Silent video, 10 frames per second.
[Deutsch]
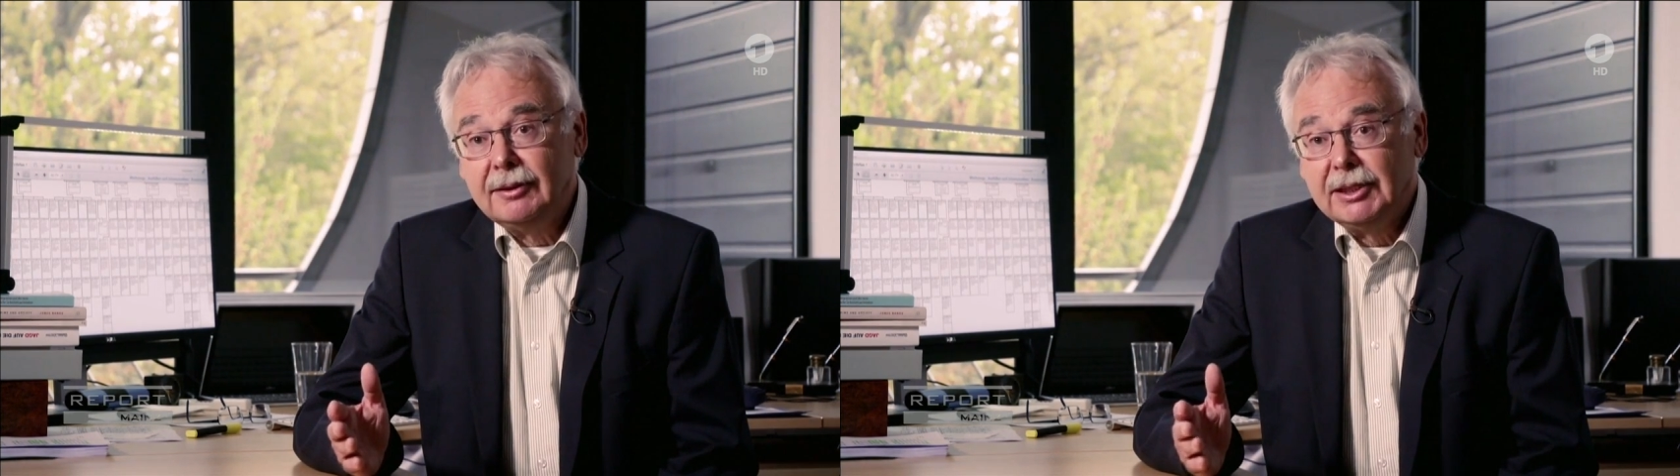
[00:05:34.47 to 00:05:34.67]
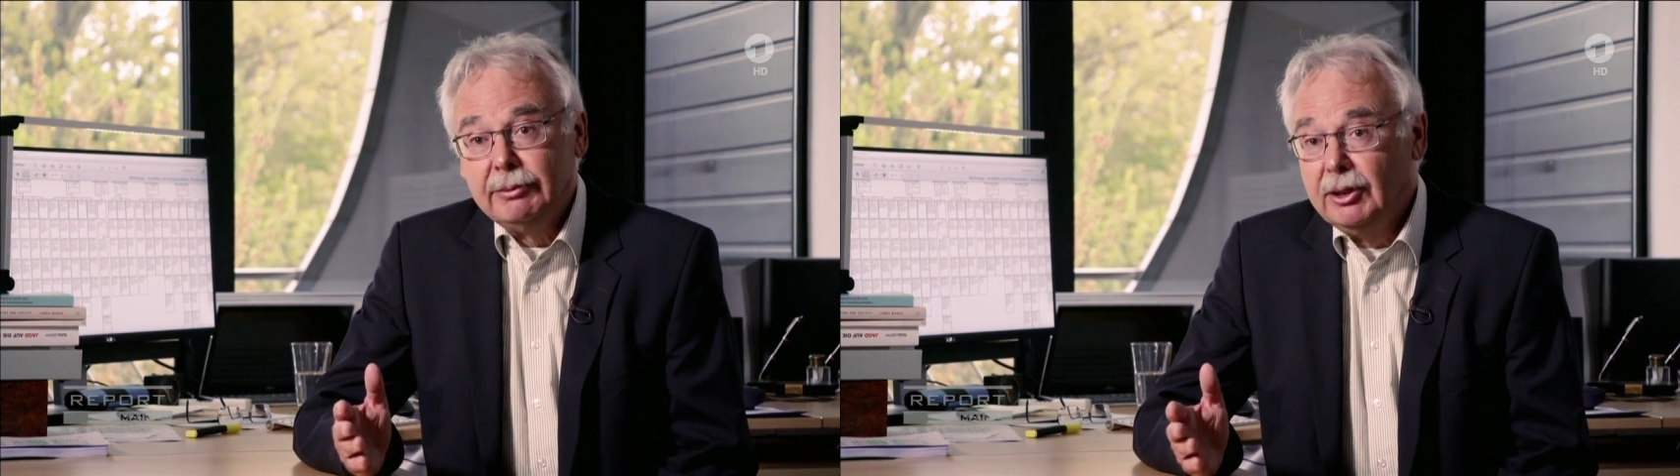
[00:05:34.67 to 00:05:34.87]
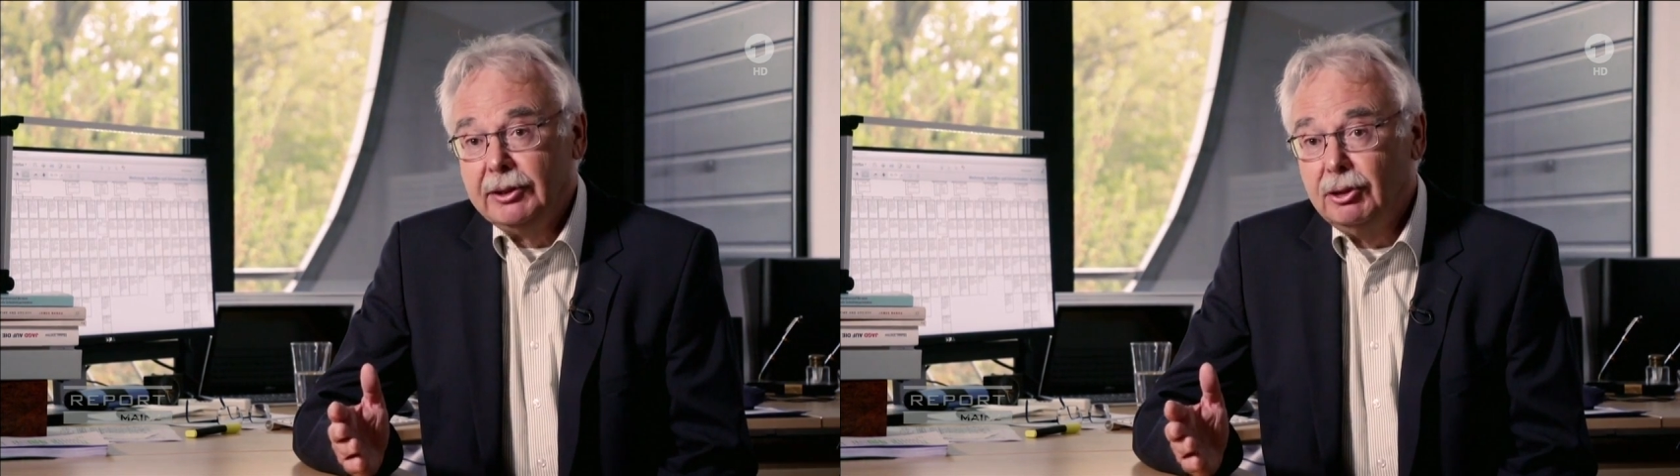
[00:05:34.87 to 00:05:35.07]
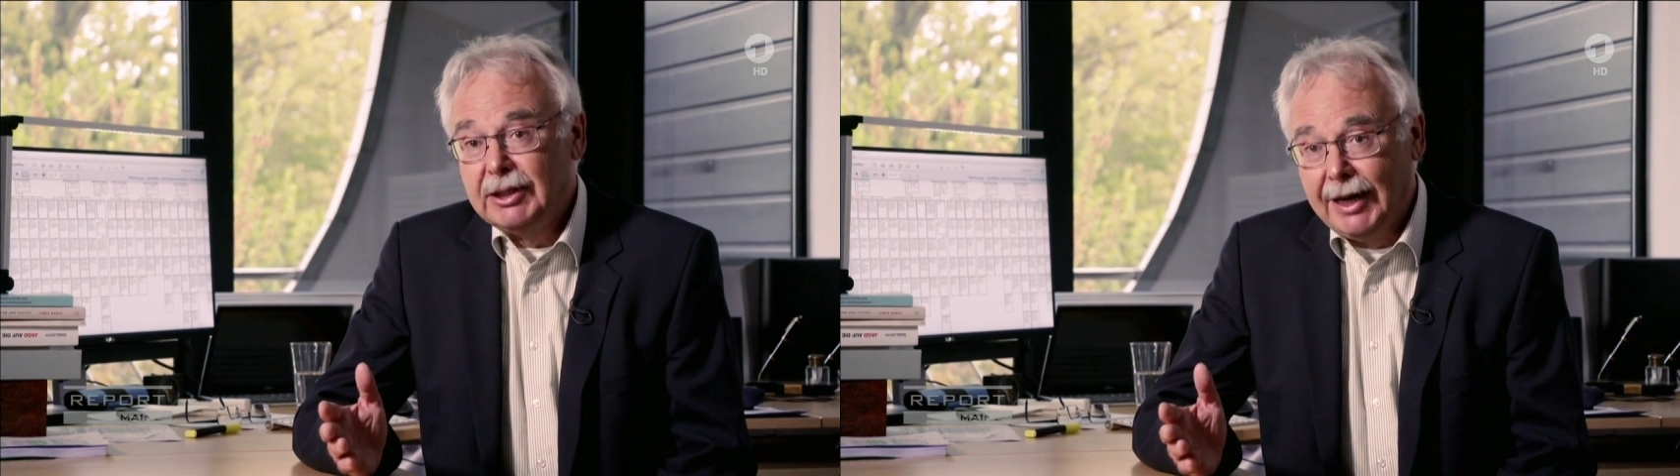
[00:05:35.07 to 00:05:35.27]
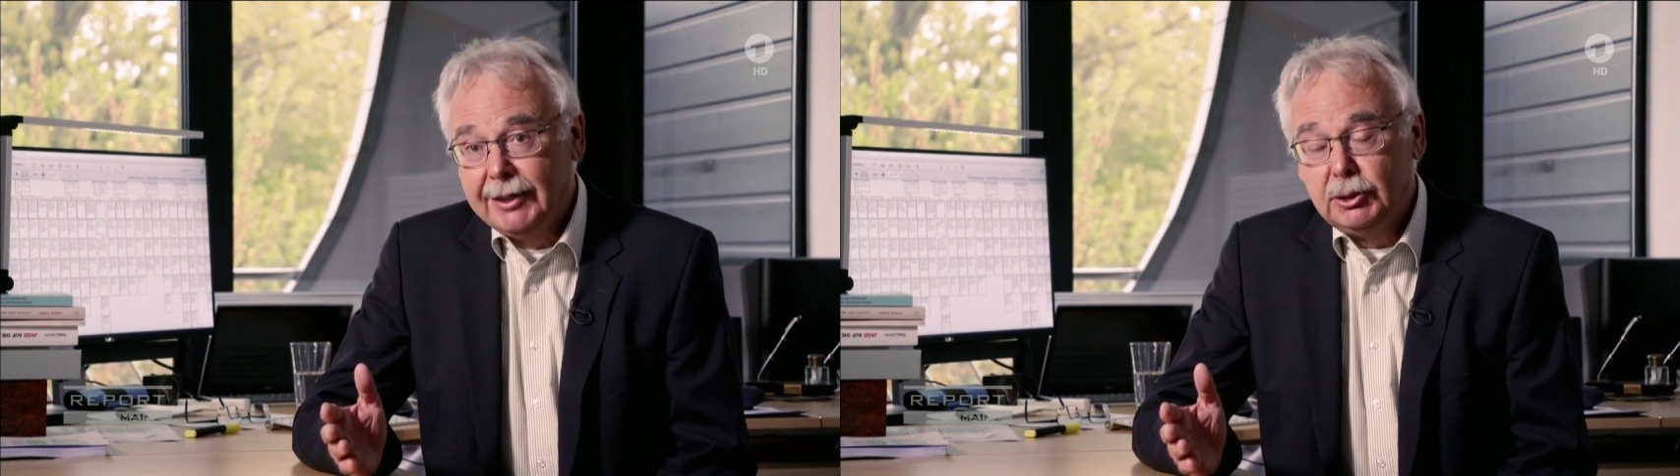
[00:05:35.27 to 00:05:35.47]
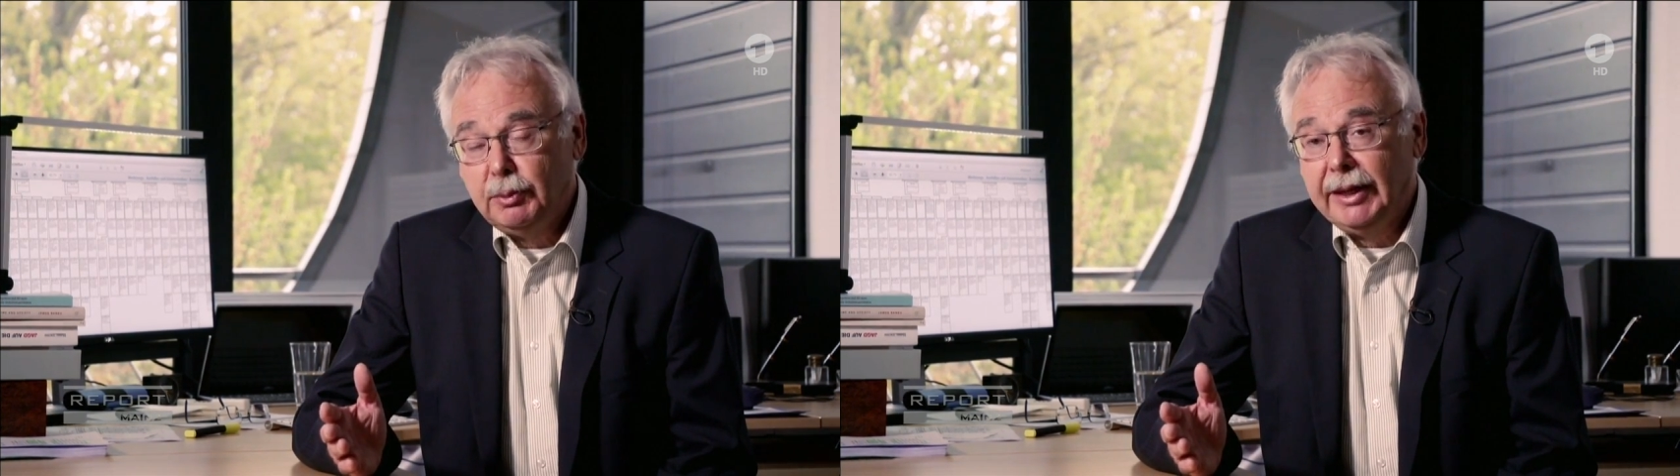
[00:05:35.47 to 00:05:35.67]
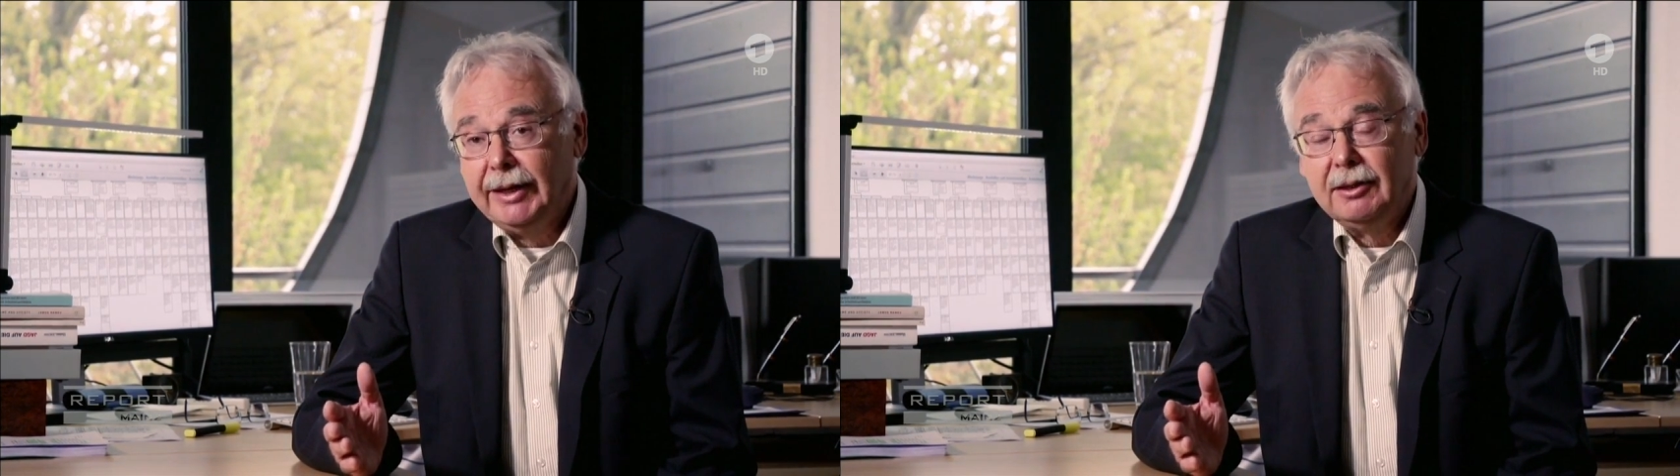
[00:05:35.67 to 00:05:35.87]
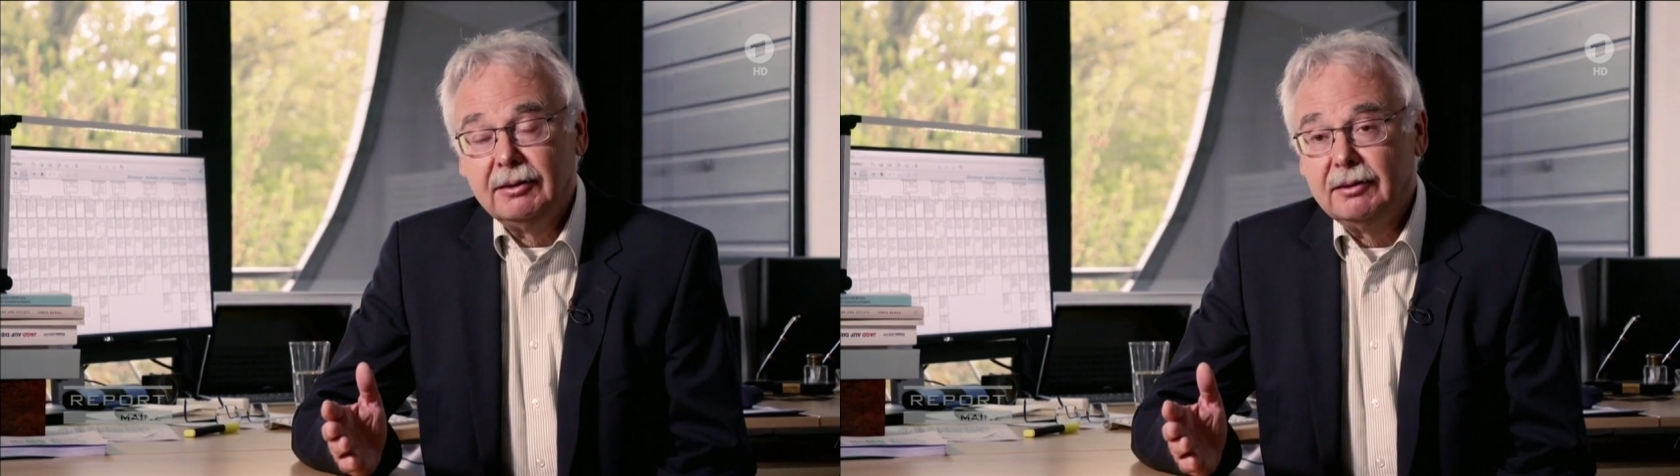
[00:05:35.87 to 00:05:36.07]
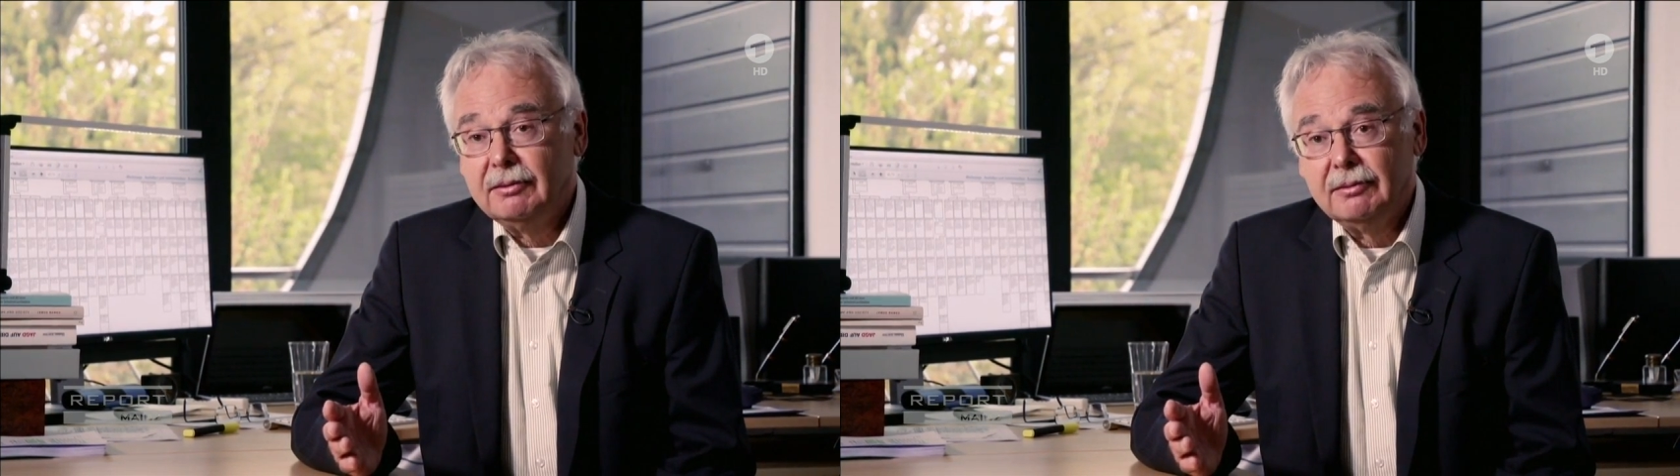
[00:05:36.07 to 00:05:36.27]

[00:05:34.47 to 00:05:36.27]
Das würde natürlich alles sprengen